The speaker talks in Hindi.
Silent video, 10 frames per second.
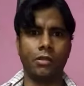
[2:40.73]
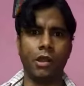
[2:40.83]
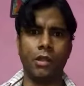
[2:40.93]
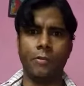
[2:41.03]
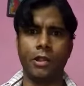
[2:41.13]

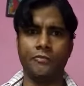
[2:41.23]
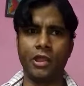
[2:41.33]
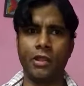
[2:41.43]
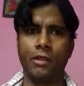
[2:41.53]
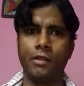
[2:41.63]
क्या बात
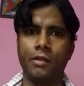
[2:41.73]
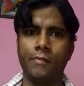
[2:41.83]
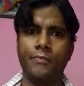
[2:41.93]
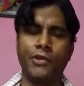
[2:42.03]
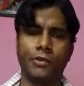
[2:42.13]
है
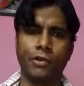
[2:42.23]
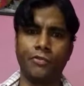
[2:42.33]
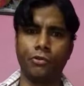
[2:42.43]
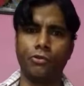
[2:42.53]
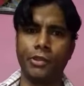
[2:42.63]

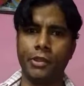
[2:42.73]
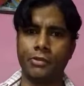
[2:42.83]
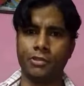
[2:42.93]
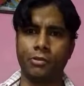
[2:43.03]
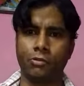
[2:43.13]
दिक्कत हो रही
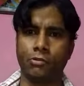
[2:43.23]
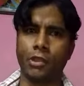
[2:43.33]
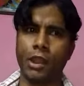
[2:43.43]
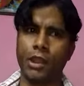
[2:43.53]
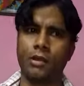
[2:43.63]
है तेरे को
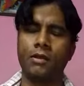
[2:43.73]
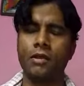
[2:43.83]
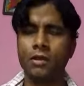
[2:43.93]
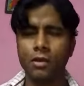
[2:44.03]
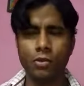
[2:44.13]
क्या
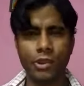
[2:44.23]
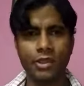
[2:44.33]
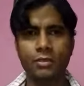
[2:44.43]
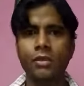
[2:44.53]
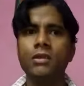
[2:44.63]
और
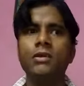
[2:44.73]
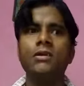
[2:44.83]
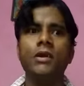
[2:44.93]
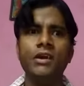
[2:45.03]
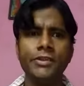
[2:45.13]
एक
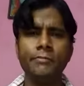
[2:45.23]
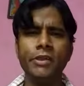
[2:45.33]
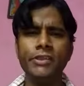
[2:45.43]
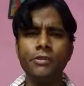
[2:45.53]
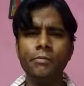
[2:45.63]
अरे
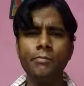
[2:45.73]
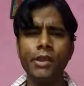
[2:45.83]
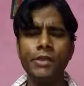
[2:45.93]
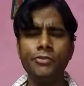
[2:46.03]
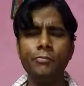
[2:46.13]
भैया
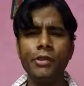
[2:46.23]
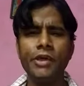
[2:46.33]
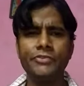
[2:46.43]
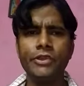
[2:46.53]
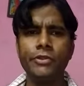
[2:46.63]
मैं तो
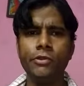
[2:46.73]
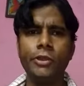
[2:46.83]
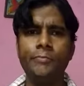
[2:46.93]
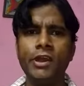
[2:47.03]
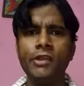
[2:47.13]
बात करूँ
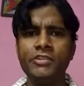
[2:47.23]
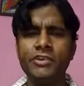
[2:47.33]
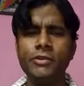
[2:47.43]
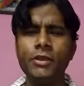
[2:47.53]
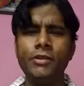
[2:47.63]
हरपाल
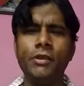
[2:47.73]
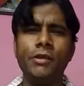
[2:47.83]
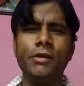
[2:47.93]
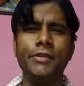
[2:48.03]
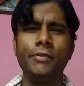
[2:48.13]
सिंह
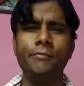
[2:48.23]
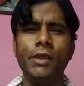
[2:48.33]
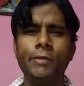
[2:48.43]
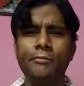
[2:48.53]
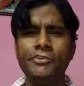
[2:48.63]
अरे
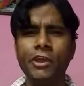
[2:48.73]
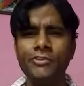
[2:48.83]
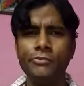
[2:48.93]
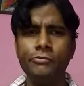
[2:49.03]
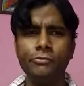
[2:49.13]
मैं बुढ़ा
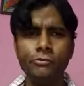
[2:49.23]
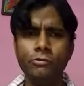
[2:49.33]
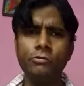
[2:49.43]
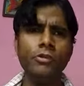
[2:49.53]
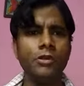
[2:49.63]
जरूर
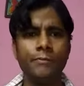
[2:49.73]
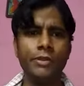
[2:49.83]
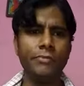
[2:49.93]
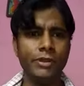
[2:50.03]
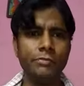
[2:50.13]
हूँ
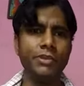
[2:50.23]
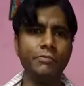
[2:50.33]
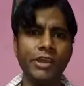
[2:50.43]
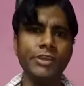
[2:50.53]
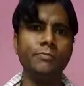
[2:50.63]
पर मेरे में
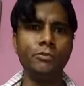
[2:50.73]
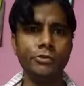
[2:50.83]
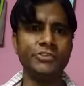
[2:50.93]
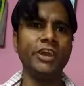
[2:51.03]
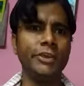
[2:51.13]
जबानी
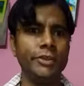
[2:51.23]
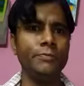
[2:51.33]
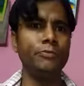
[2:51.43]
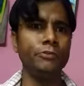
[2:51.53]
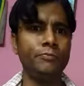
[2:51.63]
बहुत सारी
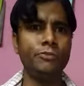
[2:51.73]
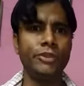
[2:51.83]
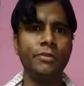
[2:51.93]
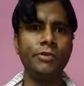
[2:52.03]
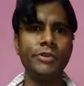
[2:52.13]
फूट फूट
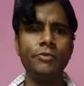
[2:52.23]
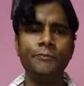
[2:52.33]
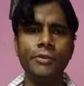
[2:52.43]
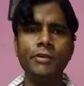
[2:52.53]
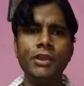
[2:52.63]
के भरी
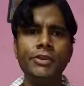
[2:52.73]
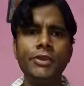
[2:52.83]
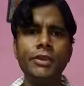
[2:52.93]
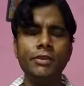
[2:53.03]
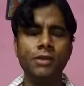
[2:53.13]
ऊपर वाले
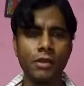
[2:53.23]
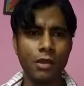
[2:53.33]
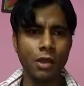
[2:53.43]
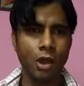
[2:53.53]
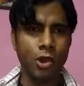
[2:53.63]
ने
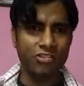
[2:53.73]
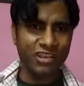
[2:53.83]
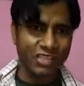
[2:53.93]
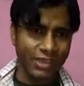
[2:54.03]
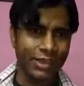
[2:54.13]
और
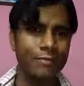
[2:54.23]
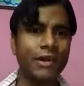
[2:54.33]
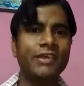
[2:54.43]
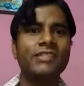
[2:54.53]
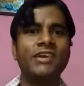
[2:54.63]
जैसे कि
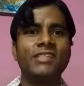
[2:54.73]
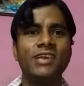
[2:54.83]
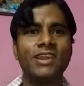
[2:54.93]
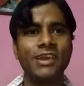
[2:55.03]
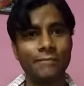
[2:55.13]
हमारे देश
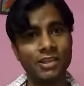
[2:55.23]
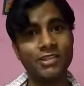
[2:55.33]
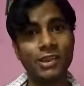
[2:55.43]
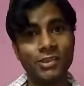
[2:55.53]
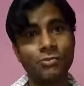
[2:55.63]
के रेल
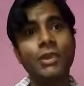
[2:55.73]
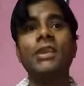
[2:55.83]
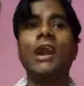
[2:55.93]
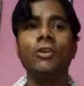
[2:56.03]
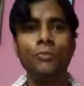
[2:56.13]
मंत्री जो कि
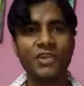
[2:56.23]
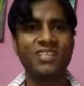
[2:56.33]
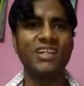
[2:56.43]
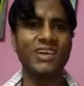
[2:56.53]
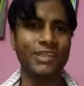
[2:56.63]
लालू
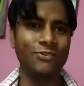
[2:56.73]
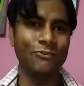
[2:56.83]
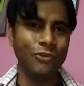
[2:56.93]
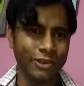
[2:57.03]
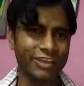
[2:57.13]
प्रसाद यादव
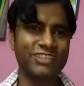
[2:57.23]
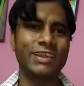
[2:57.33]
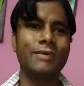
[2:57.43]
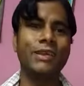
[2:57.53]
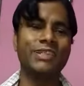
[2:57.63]
वो किस
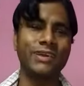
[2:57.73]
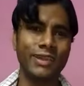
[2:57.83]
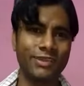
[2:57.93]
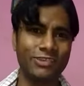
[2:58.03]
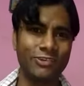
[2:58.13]
तरह बात
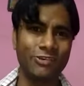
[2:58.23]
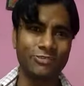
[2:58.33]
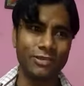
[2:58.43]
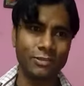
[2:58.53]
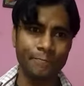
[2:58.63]
करेंगे चलो आप
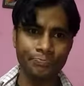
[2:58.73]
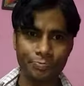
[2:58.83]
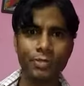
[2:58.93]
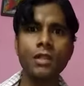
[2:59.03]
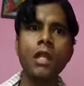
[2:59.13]
सुना तो
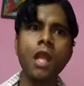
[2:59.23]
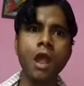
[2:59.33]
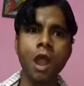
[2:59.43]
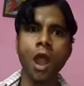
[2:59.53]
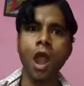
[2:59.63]

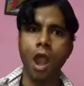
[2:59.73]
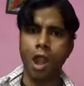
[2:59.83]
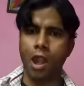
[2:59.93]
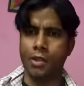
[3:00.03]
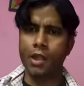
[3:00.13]

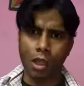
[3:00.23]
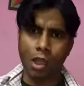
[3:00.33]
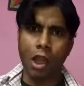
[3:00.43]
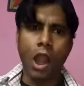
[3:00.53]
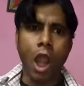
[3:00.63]
अरे
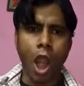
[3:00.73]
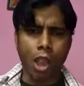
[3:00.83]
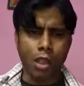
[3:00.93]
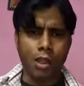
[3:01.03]
अरे